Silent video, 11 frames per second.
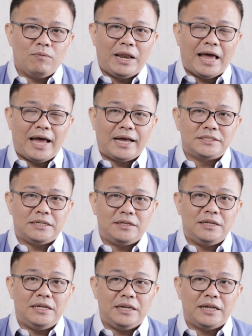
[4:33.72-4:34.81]
เวลาสิ่ง
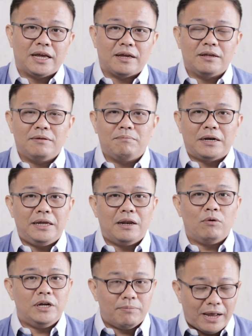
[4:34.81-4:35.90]
ดีๆเนี่ยบางที
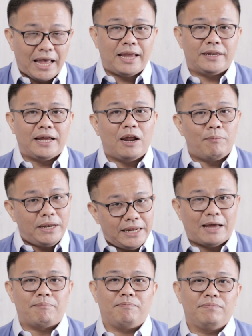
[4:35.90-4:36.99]
เราลืมง่ายถ้าเราไม่ได้
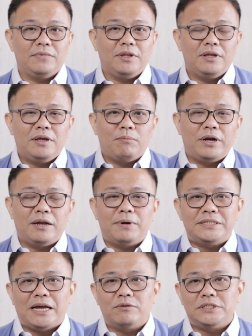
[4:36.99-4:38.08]
นับเพราะนั้นพ
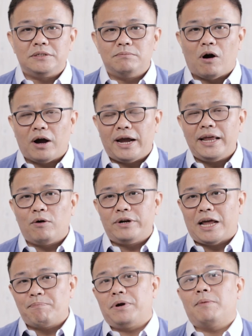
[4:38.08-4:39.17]
ระเจ้าจึงบอกให้เรา
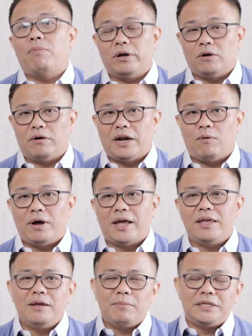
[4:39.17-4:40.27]
นับพระพรของเราว่า
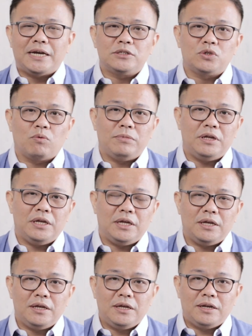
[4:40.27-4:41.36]
พระเจ้าทรงมี
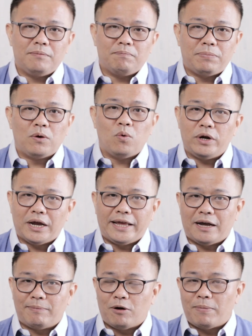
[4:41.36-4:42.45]
พระคุณอะไร
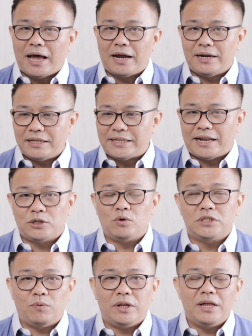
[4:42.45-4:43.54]
กับเราบ้างในแต่ละช่ว
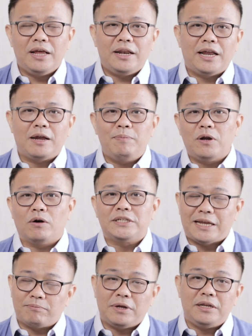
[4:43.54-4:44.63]
งชีวิตและถ้าพี่น้อง
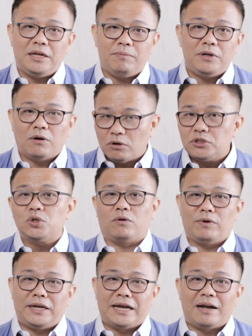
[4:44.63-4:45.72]
จะนับได้ดีพี่น้องต้องจด
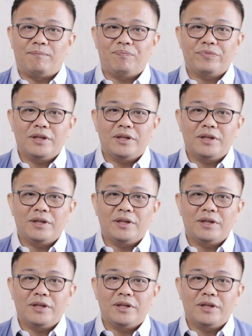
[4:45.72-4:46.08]
ไว้นะครับ